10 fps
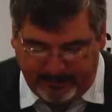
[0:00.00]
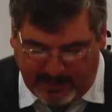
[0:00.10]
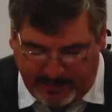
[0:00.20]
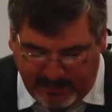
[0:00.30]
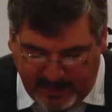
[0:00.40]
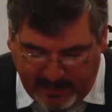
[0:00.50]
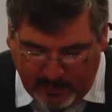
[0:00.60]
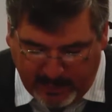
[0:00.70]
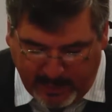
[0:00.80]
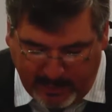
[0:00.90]
dependerá de
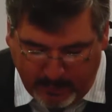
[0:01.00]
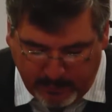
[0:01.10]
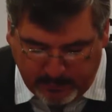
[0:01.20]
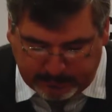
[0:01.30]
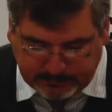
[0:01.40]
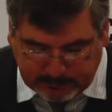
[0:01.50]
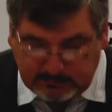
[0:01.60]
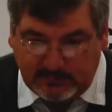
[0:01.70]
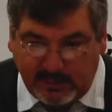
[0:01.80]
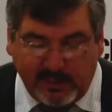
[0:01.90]
lo que hagamos
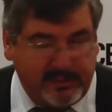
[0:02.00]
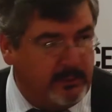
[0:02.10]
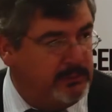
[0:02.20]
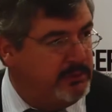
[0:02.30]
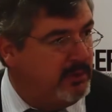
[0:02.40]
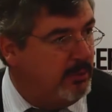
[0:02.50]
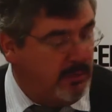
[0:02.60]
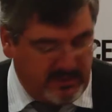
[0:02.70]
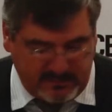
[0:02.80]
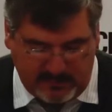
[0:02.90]
en reuniones
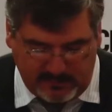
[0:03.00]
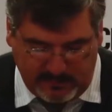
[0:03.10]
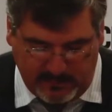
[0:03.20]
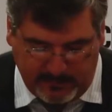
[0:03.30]
como estas,